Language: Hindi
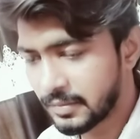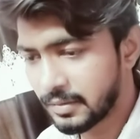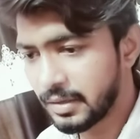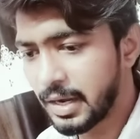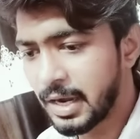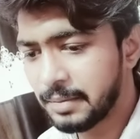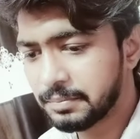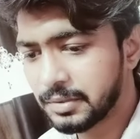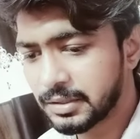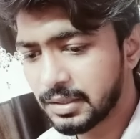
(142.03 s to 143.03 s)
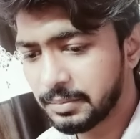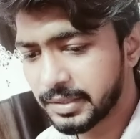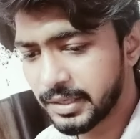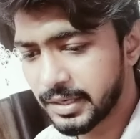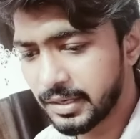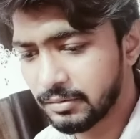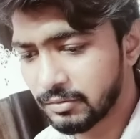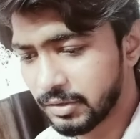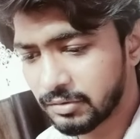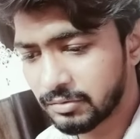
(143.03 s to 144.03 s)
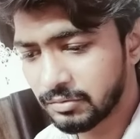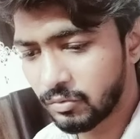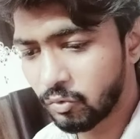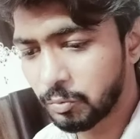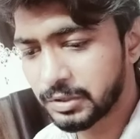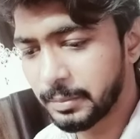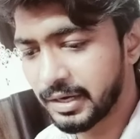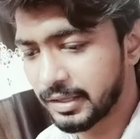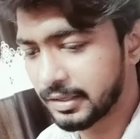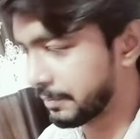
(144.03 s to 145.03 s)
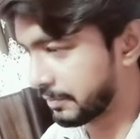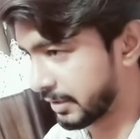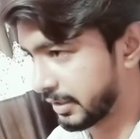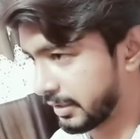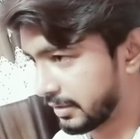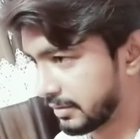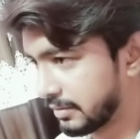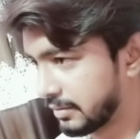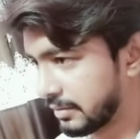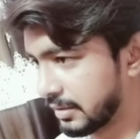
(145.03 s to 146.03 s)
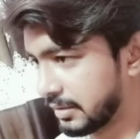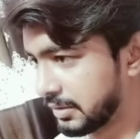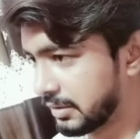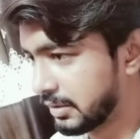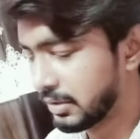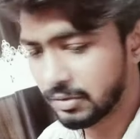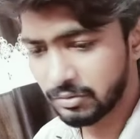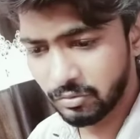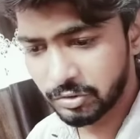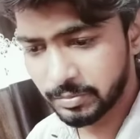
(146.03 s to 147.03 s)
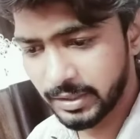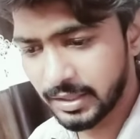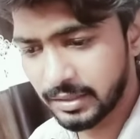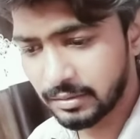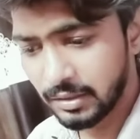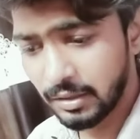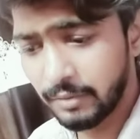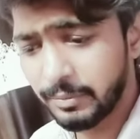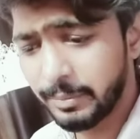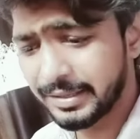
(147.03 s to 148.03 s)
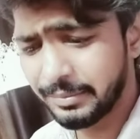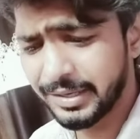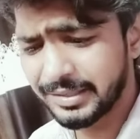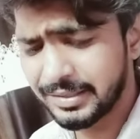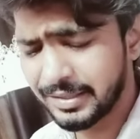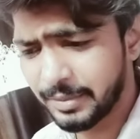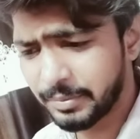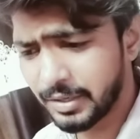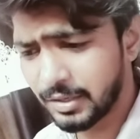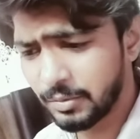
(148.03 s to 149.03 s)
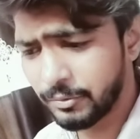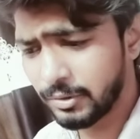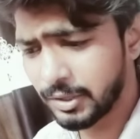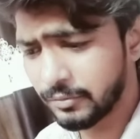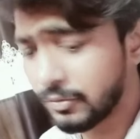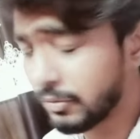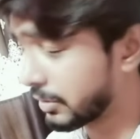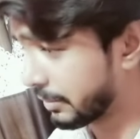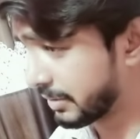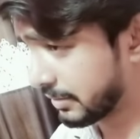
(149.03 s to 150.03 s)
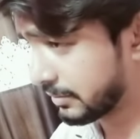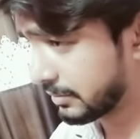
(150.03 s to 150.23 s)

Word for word: नहीं आपको एक्चुअली पता है क्या है वो एक रूप सा बन गया था आपका यही है ना हाँ जी तो इसमें अगर और फिर बातें भी ऐसी थी आपकी का जो बोल दिया था वो होता भी था